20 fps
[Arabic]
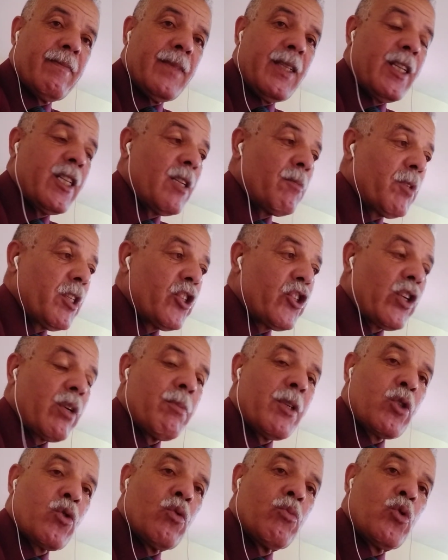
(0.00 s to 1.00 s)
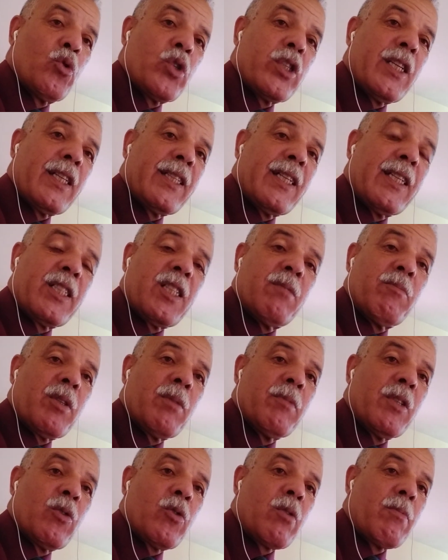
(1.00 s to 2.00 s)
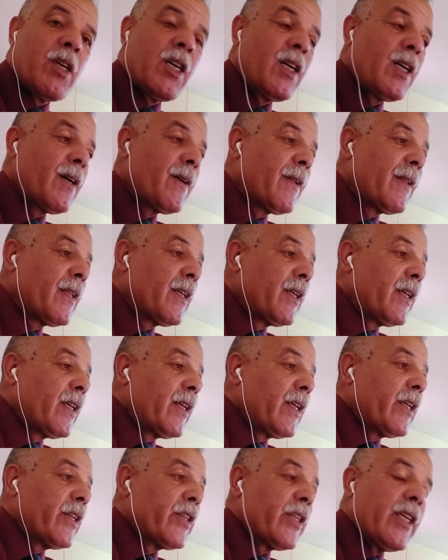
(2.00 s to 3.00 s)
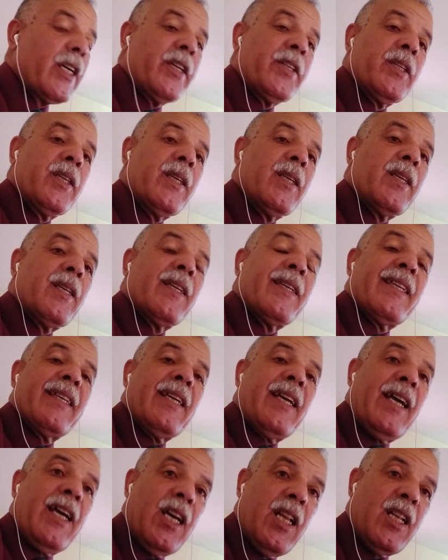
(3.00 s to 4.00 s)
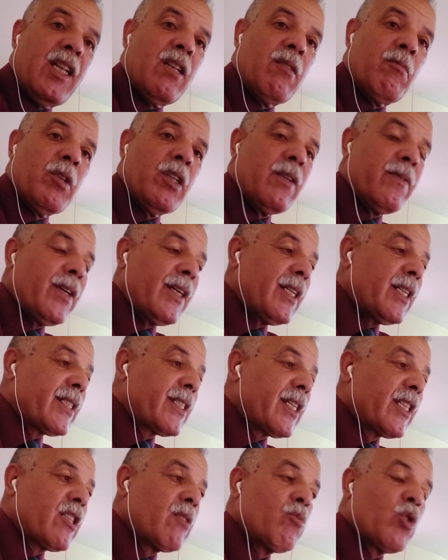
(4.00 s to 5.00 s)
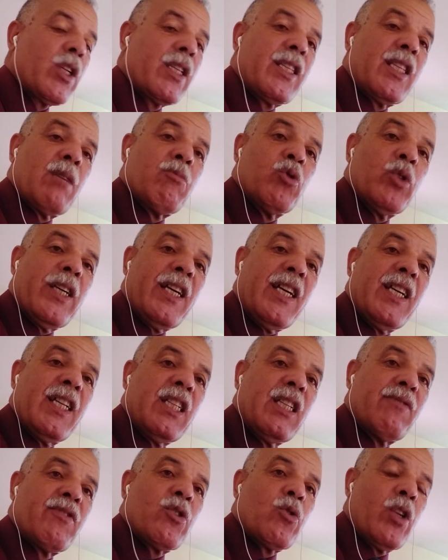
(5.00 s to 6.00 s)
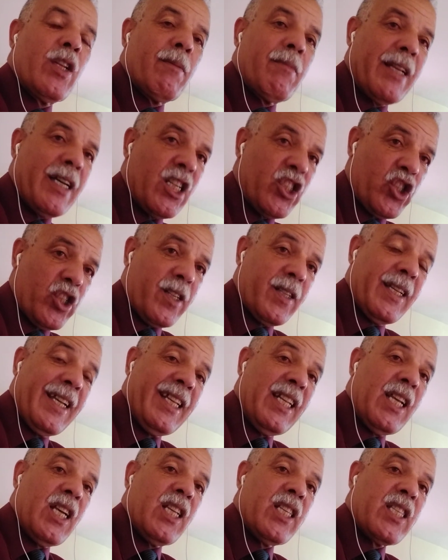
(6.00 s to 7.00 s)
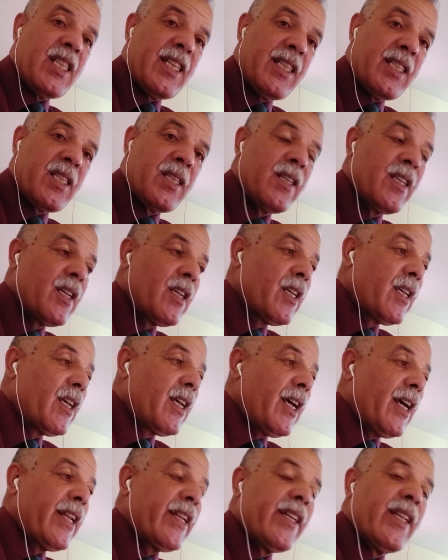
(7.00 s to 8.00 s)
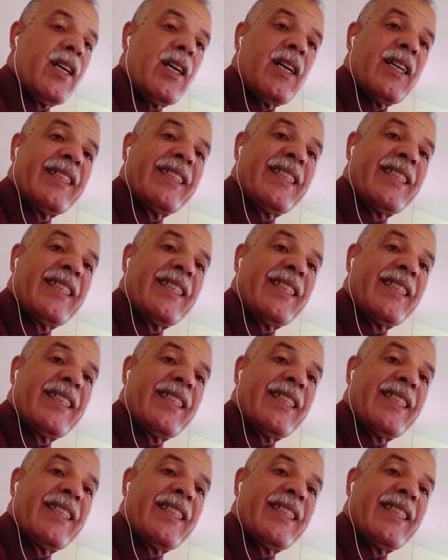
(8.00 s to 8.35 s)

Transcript: لان من يجي المرسوم جوج 19 504 يعني حل الملف على اساس المرتبون حاليا في السلم العاشر على اساس ان